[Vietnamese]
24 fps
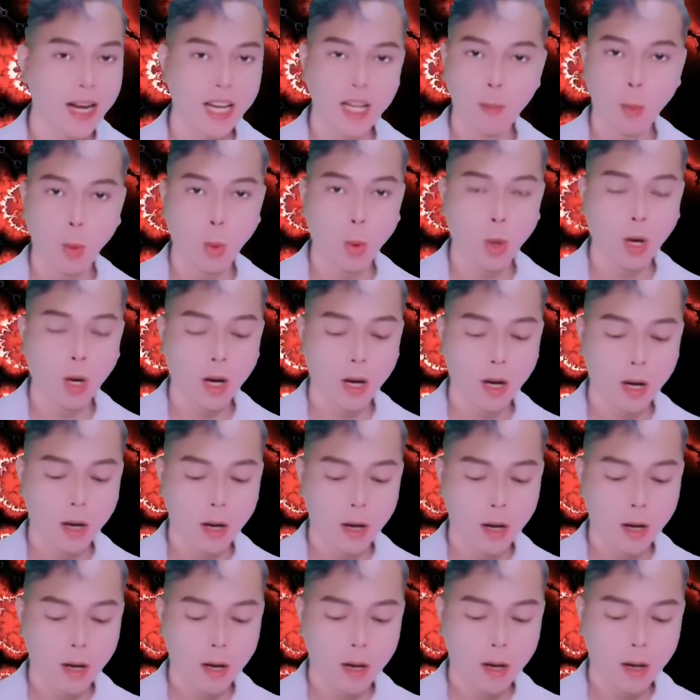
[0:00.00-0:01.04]
đang dương cung
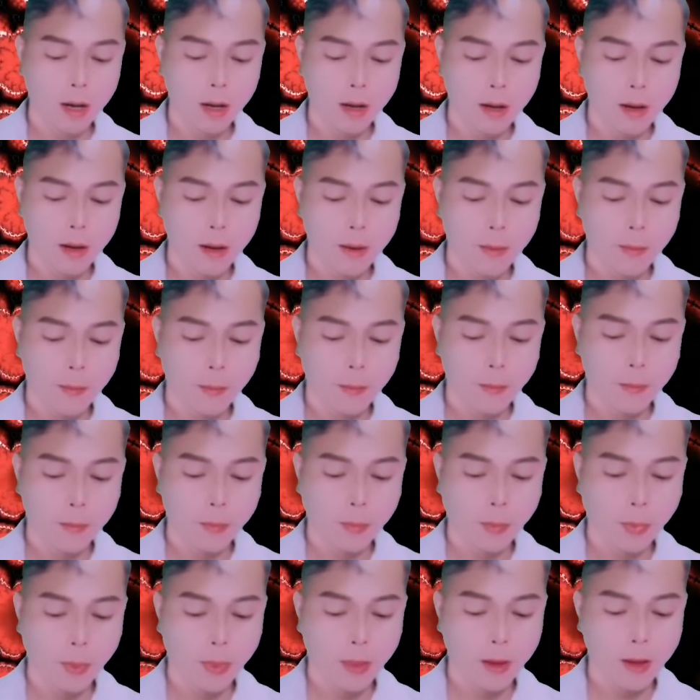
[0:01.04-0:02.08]
bạc kiếm,
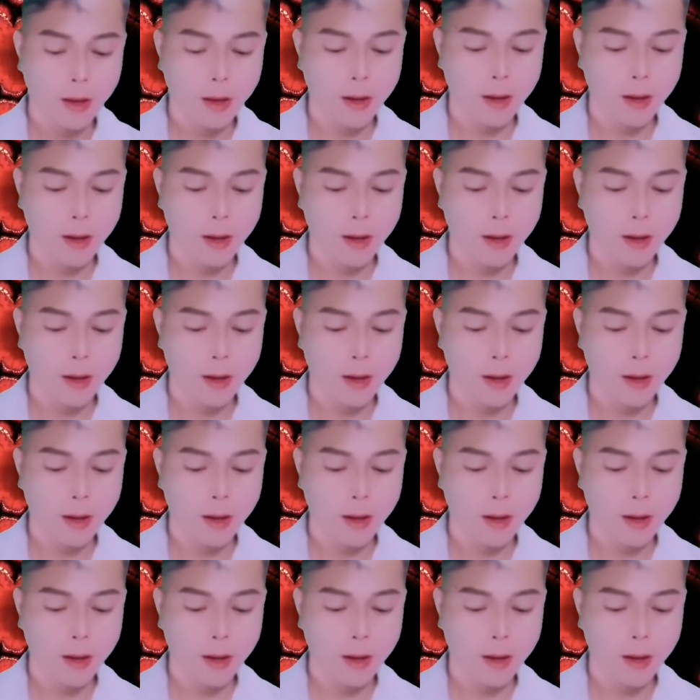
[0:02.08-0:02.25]
dường như